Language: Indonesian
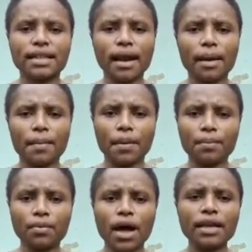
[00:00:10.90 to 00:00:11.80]
terhadap
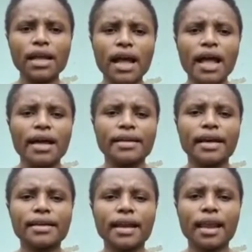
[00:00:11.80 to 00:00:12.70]
perempuan,
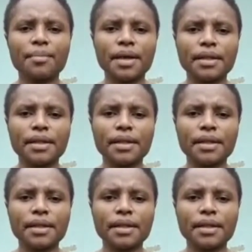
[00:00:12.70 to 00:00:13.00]
yang di dalamnya